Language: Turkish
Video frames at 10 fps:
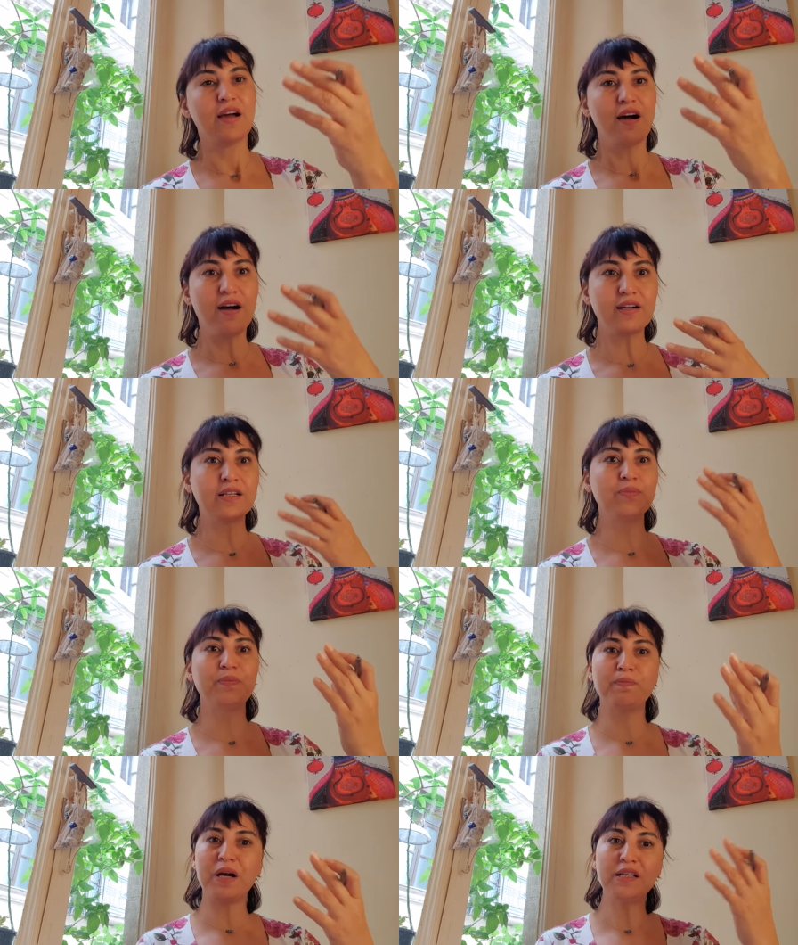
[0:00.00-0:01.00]
Hakkım
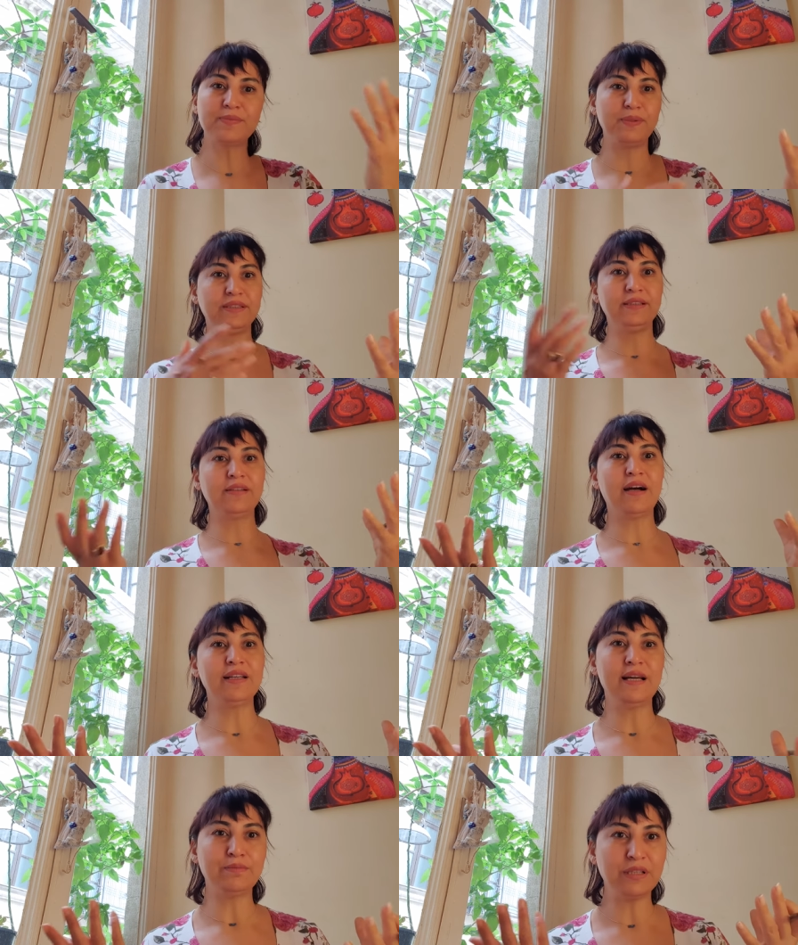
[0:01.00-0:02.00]
gasp edildi
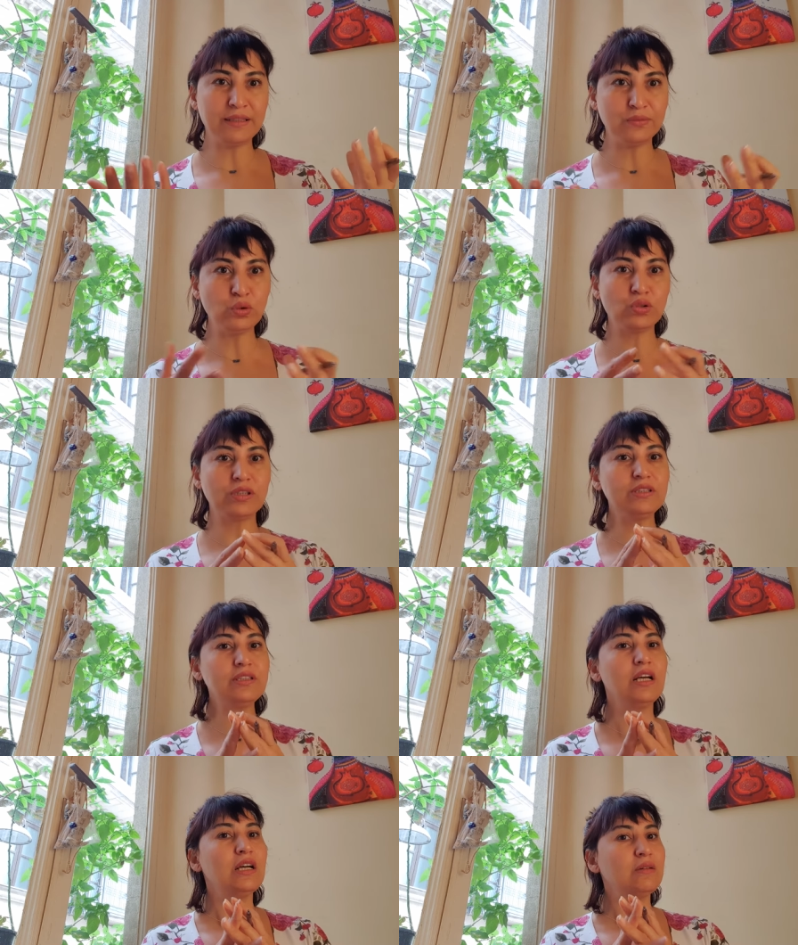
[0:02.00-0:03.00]
ailemden diyorsanız
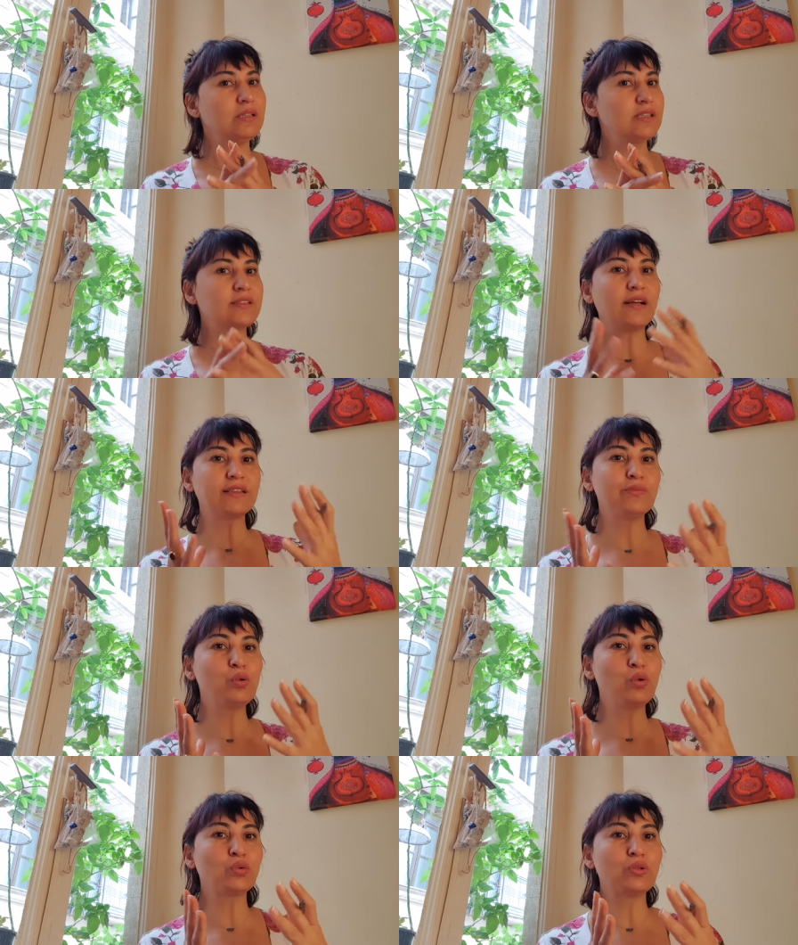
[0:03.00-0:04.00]
e, sanki bu
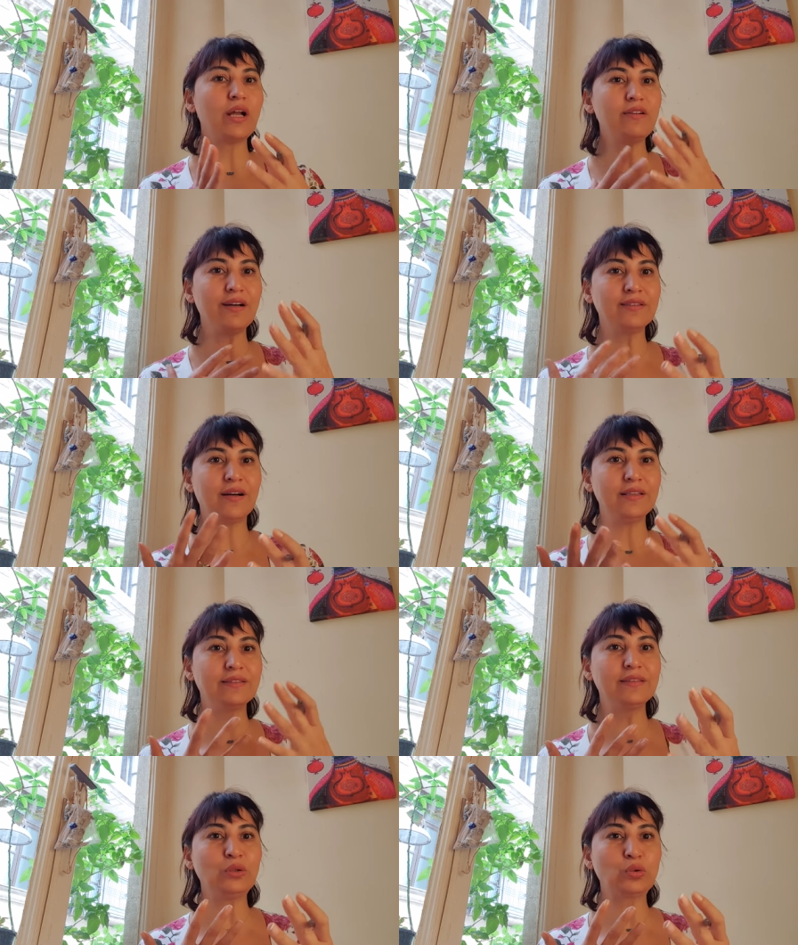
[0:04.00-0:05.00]
konular
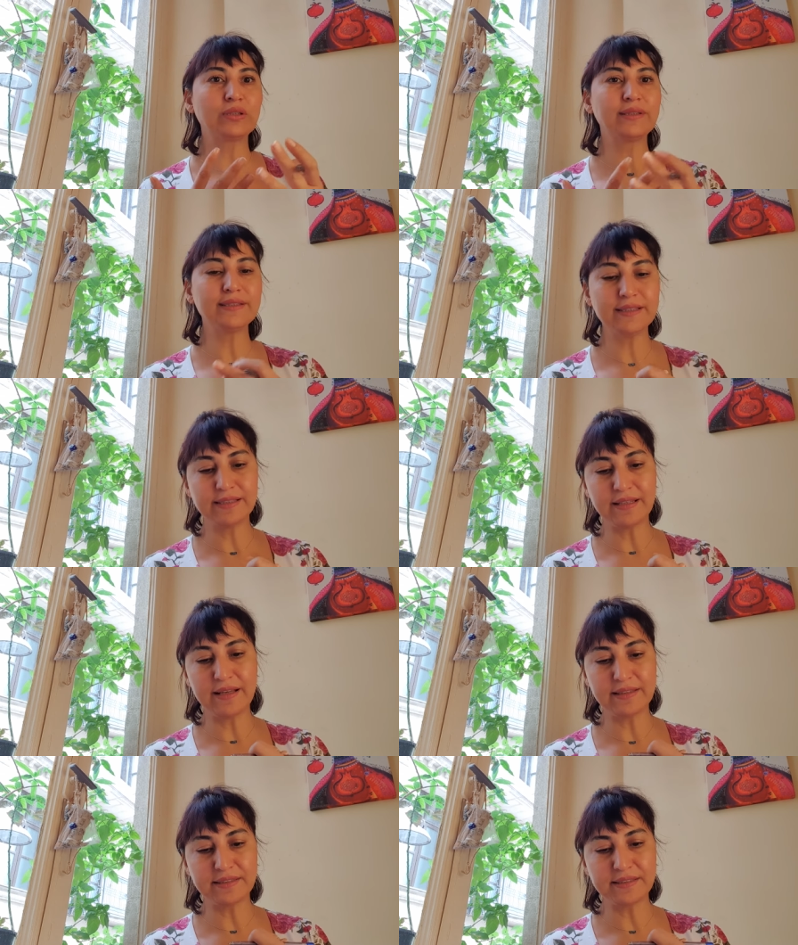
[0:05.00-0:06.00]
adaletli noktada sizin
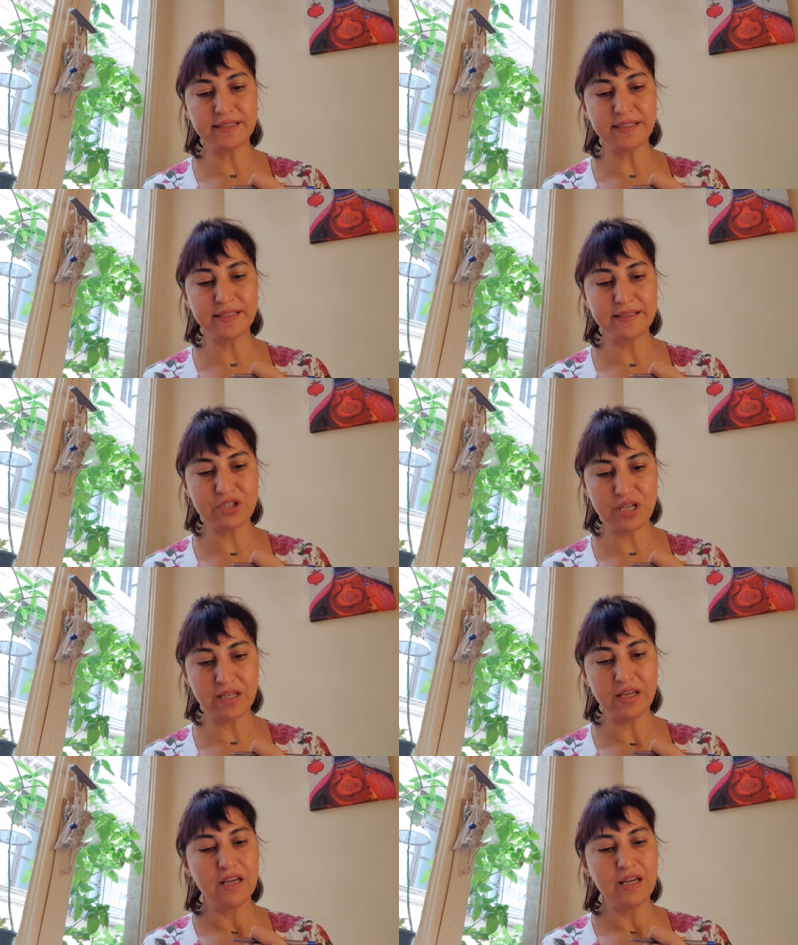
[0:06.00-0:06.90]
hayatınıza gelecek